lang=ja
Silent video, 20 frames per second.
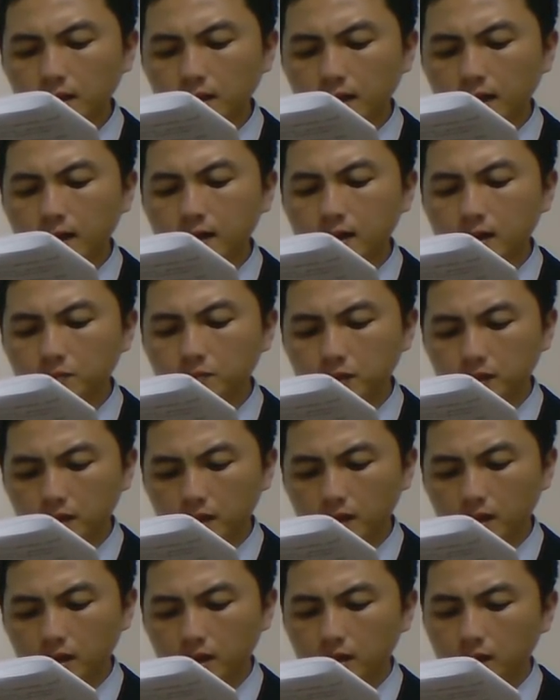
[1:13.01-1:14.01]
鑑み
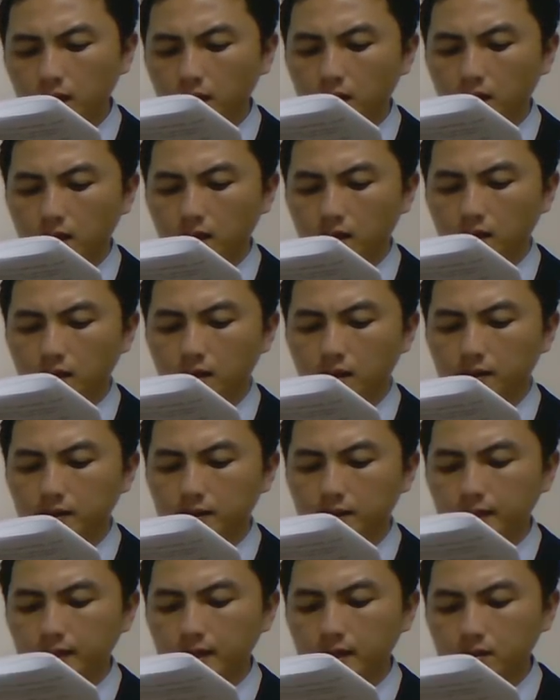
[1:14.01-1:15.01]
て、え
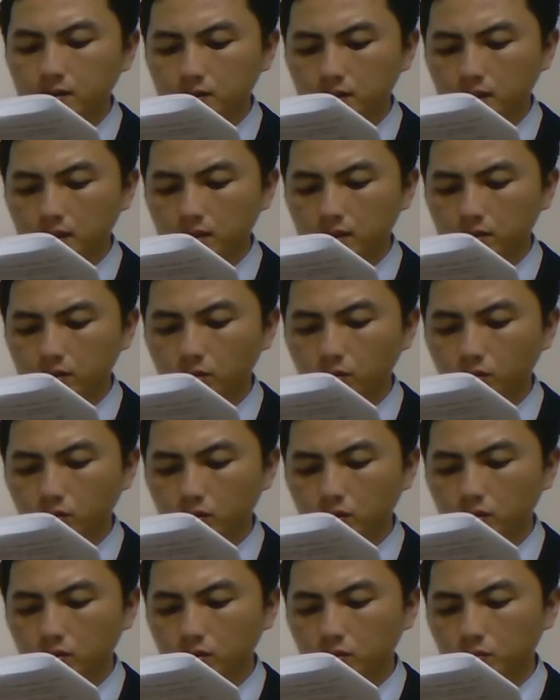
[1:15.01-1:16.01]
医薬品等
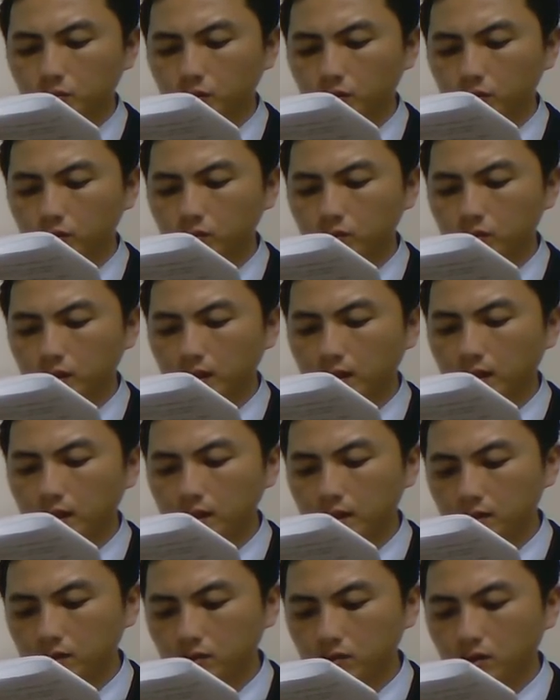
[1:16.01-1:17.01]
によるものと疑
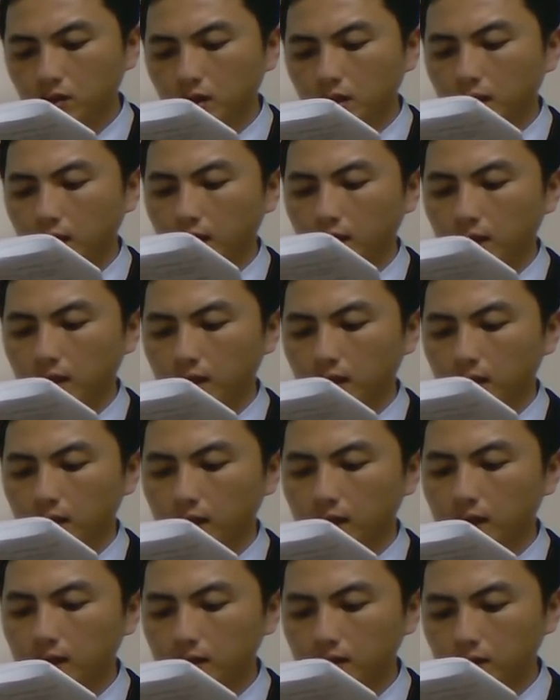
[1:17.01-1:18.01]
われる、え
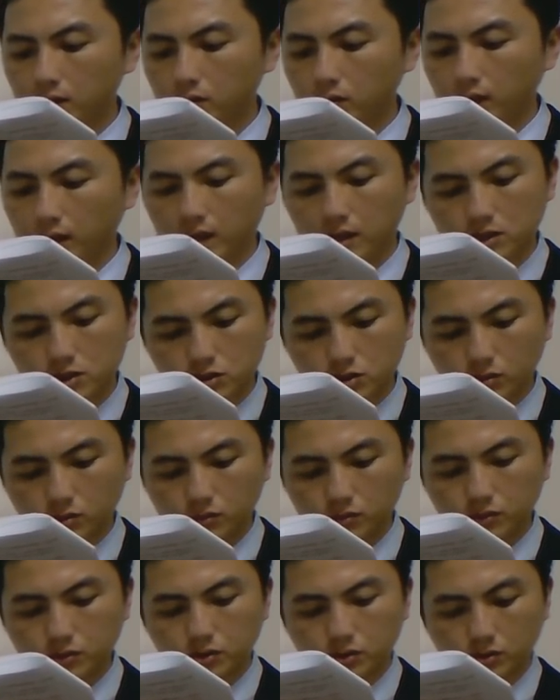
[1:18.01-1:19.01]
体の延
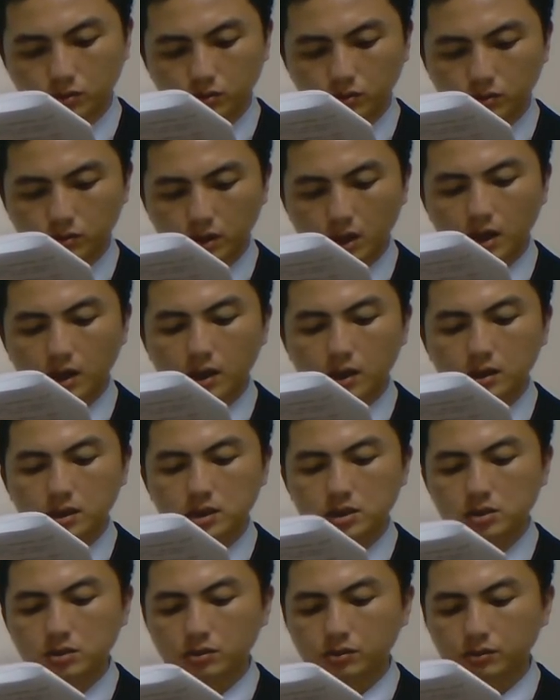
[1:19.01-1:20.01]
長障、ね、
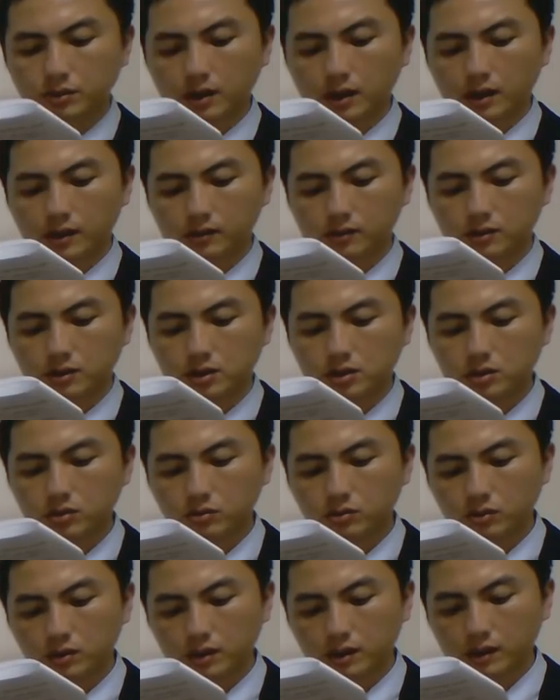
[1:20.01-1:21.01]
日常生活に支
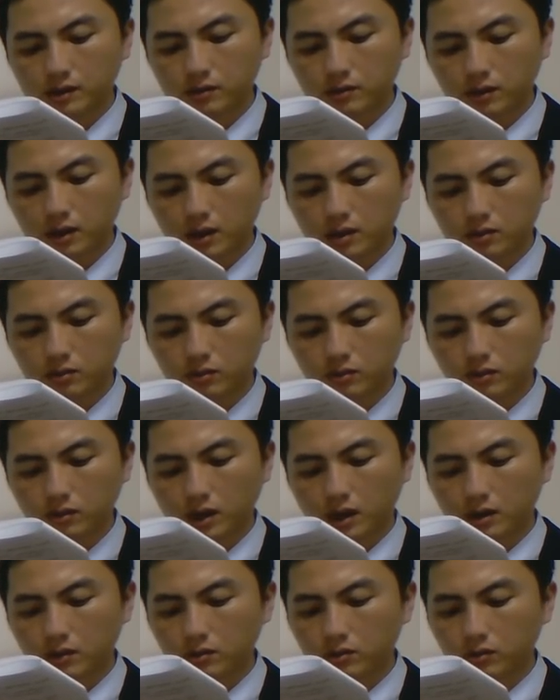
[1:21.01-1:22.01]
障をきたす程度の
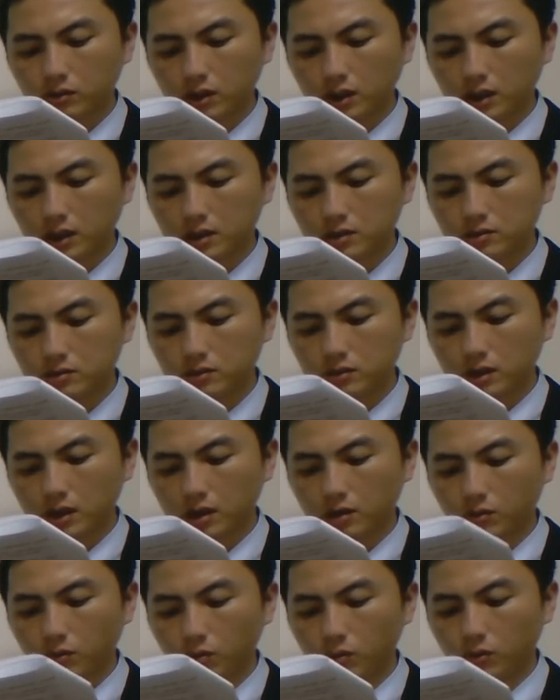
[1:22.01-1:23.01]
健康被害につい
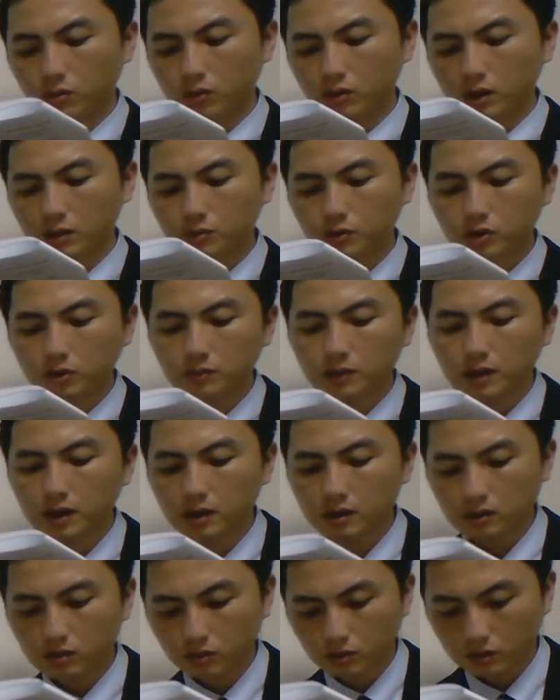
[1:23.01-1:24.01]
て報告が求めら
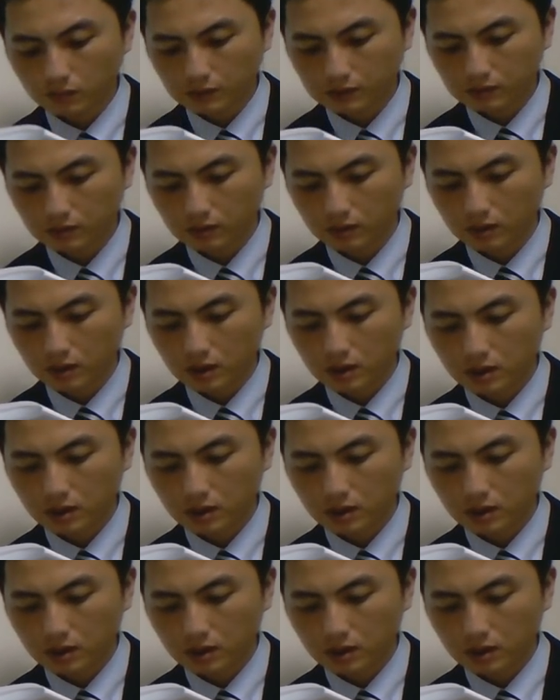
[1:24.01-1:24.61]
れております。